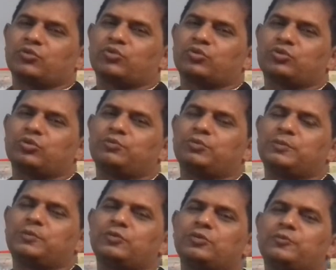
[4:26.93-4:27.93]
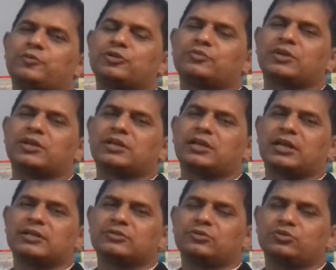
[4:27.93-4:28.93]
কত বিপুল পরিমাণ
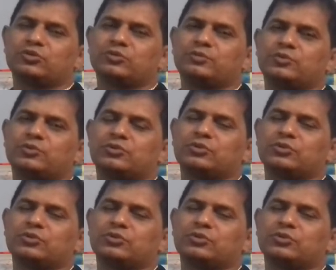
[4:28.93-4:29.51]
খাদ্যদ্রব্য